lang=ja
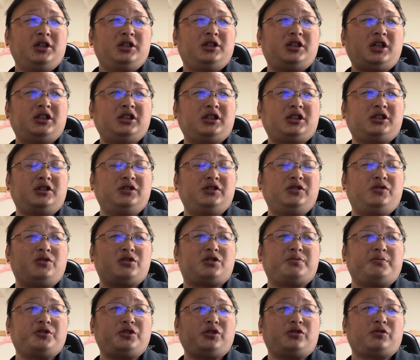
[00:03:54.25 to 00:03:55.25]
旦那さん同
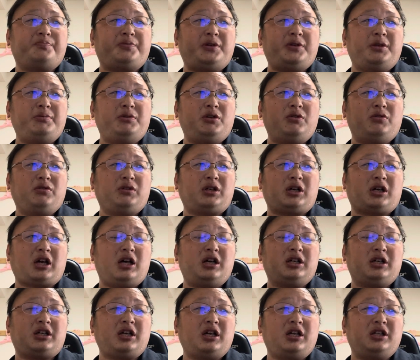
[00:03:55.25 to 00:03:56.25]
士もちょっと微妙な
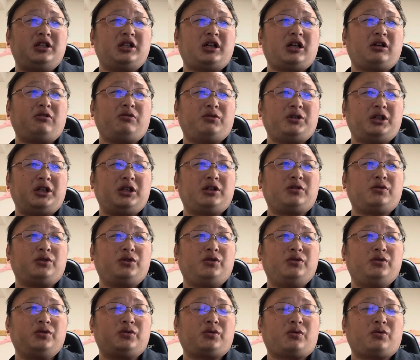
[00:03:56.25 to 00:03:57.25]
関係になるよねと
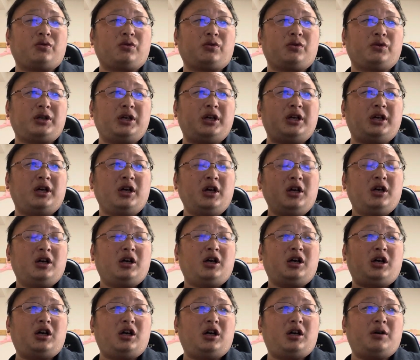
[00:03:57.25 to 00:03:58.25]
いうところで、
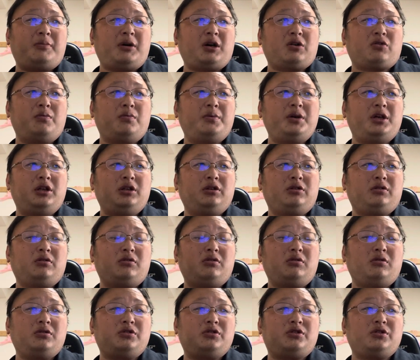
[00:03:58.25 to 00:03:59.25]
あまあ、
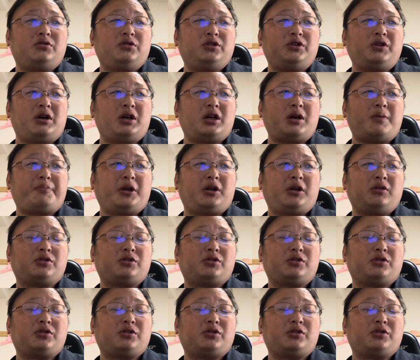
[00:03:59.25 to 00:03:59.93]
コメント上ではやっぱり